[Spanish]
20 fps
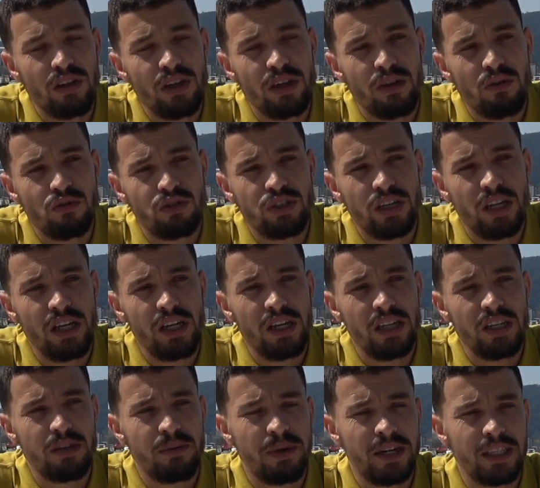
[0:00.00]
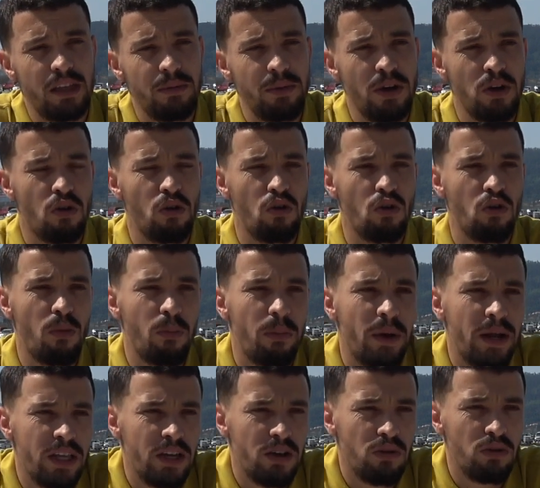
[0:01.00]
de conseguir llevarte bien con los
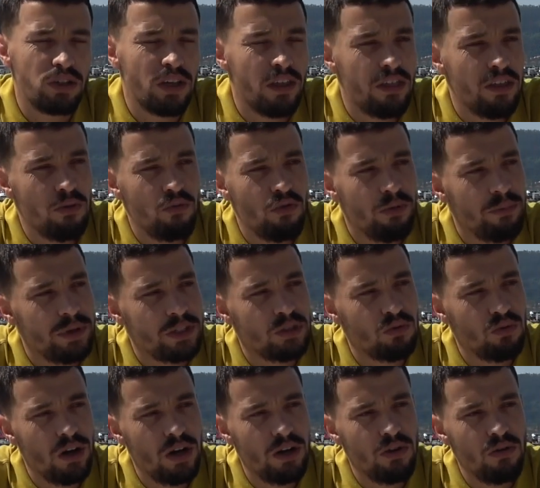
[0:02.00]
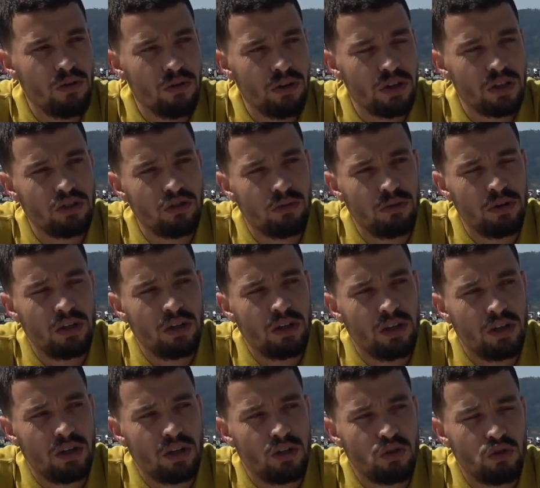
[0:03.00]
compañeros, hacer buen vestuario, que eso
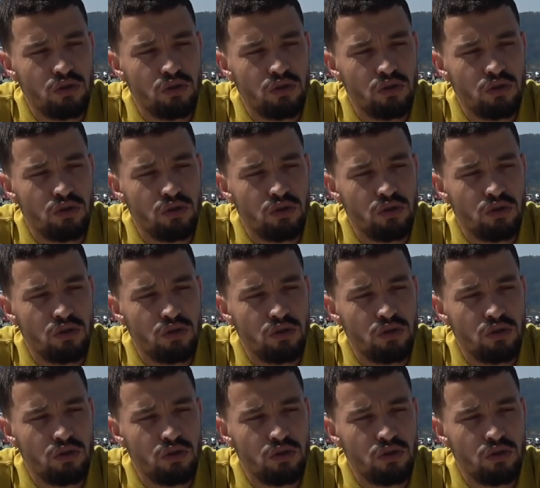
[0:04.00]
es